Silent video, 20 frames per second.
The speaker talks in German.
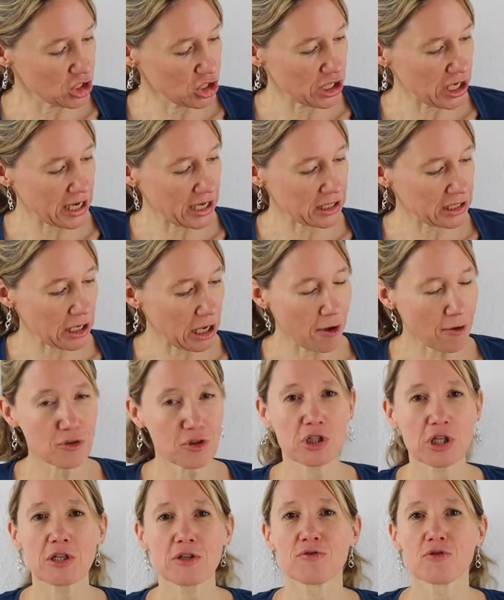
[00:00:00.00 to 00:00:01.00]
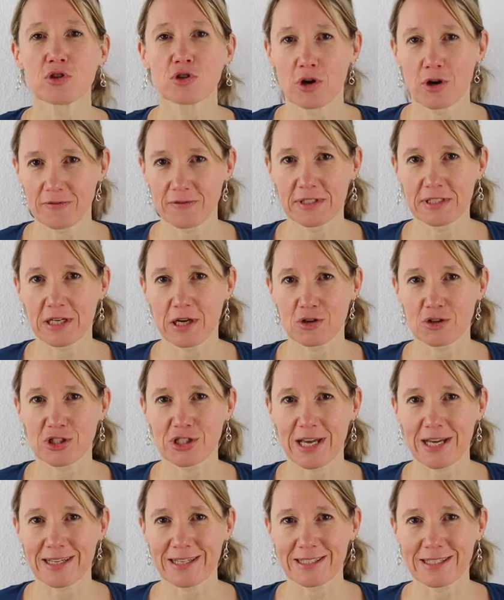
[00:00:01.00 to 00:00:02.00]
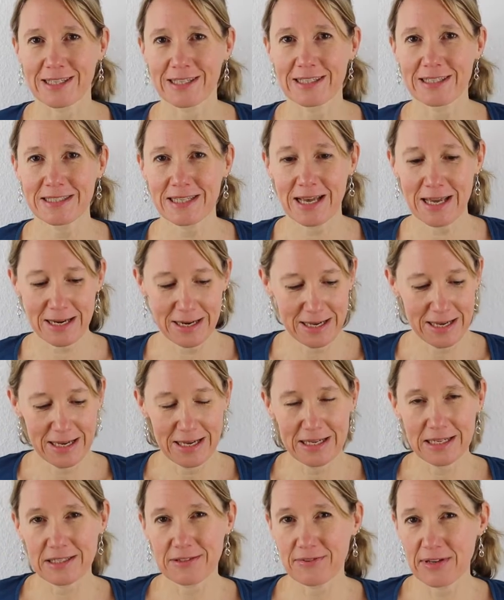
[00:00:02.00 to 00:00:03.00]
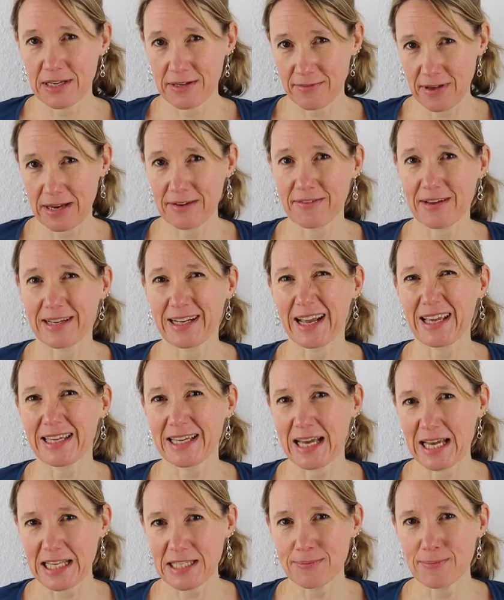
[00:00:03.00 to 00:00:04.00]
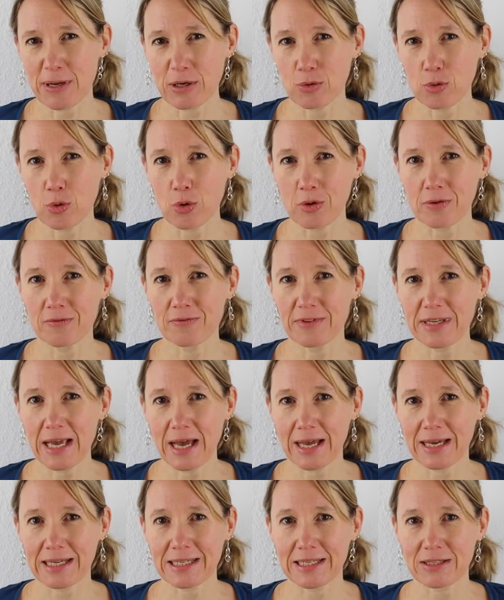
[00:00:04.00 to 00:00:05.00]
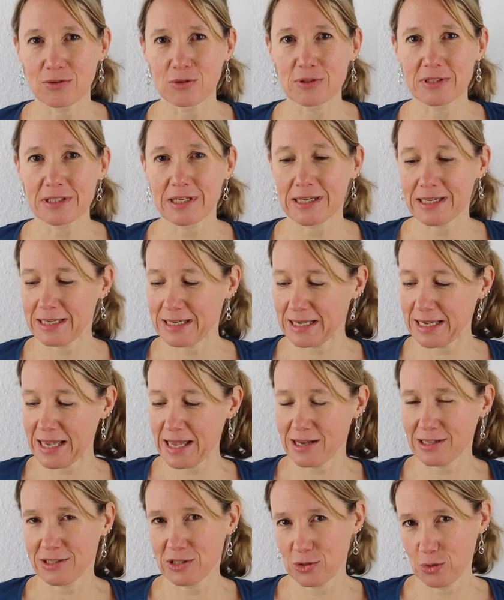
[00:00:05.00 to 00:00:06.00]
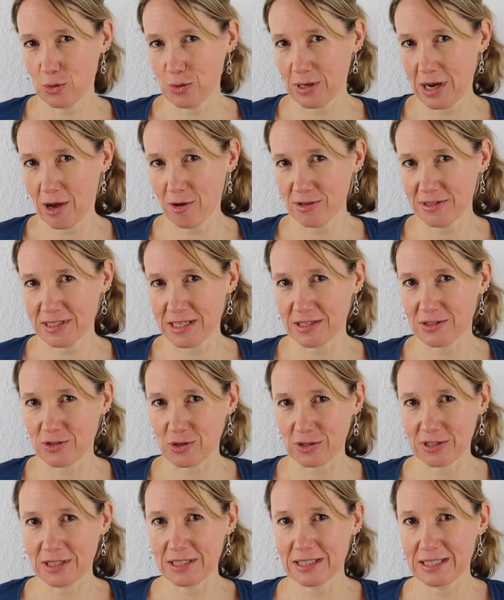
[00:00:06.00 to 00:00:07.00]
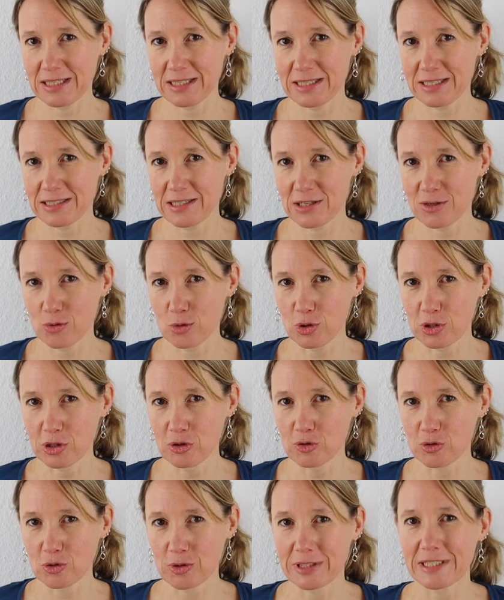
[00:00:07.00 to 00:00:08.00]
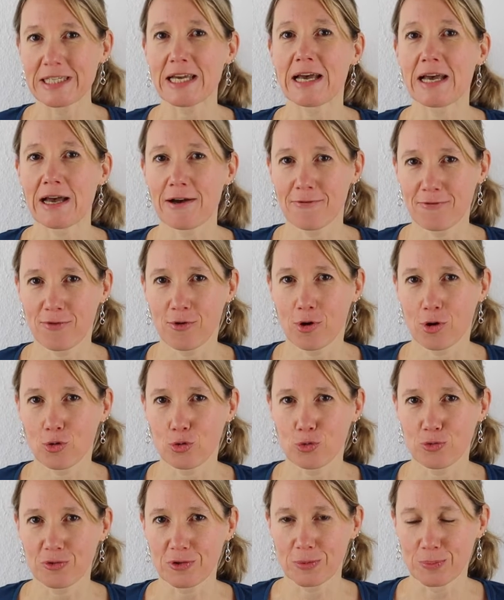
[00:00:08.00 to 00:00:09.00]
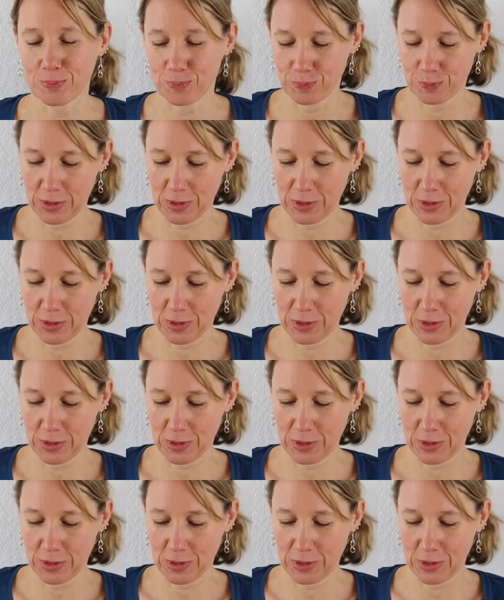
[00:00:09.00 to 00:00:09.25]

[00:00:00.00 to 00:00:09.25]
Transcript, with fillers: hier Stärke draufsteht, wird hoffentlich auch Stärke drin sein. Deswegen werden wir gleich erstmal gucken, wie eigentlich unsere Reaktion aussehen sollte, die diese Jodlösung hier hervorruft.